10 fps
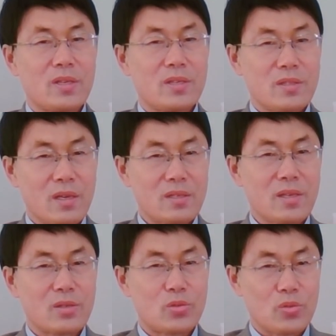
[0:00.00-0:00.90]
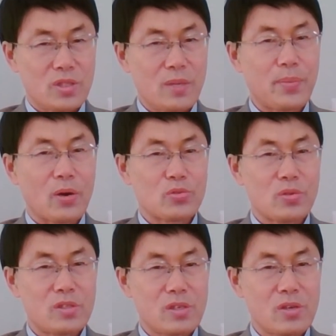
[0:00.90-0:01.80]
登上主席的宝座
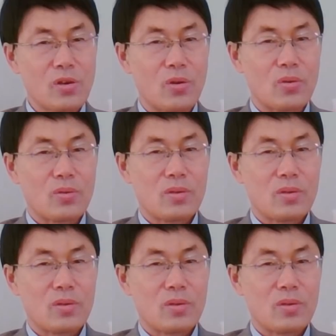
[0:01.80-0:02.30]
之后，